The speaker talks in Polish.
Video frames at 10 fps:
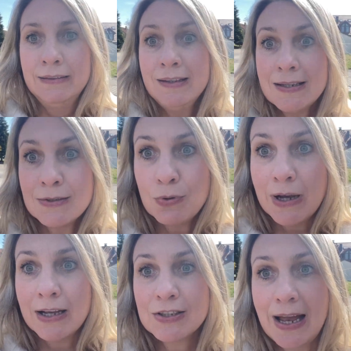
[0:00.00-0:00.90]
nie
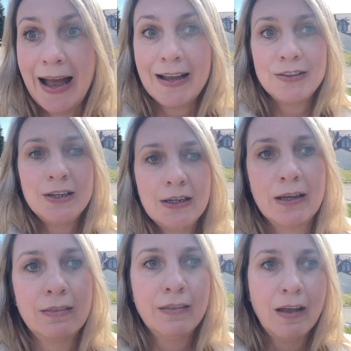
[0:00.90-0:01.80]
słychać ani
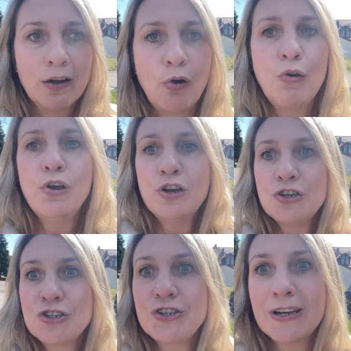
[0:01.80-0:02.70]
jednego
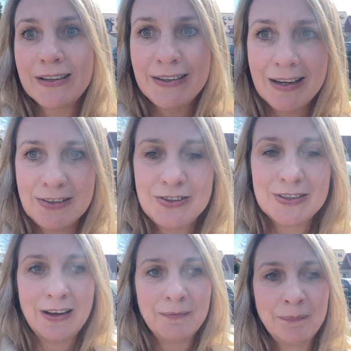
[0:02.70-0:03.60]
szczeknięcia.